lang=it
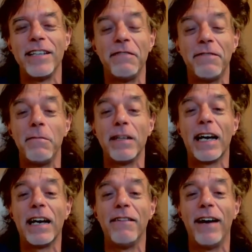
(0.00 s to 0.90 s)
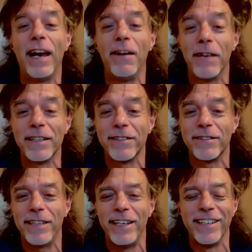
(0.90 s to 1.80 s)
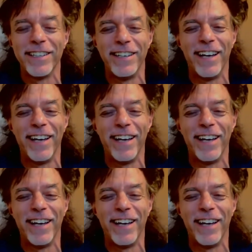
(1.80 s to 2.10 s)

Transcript: di Febbre da cavallo. Manzotin.